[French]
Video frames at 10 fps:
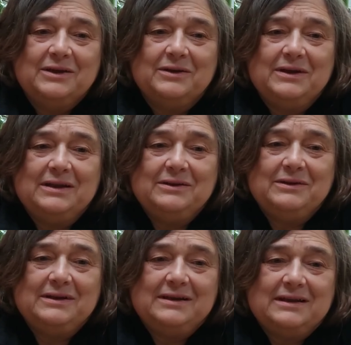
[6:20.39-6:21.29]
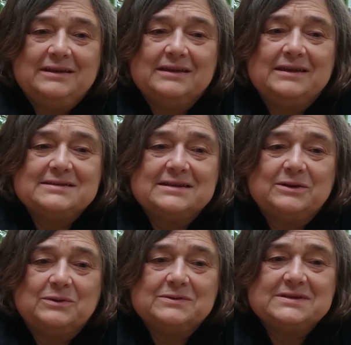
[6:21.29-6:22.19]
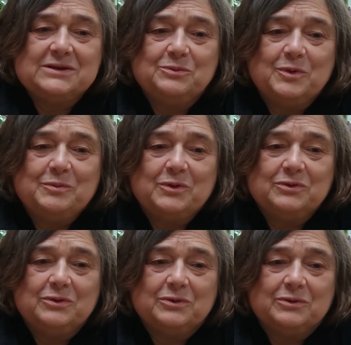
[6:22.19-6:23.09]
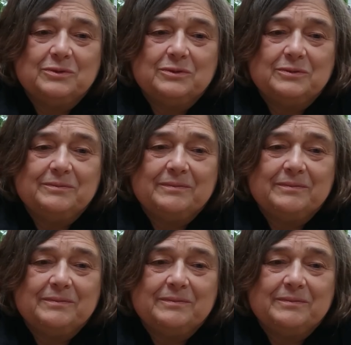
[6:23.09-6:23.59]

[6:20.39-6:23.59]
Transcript: la dernière séquence, c'est au moment de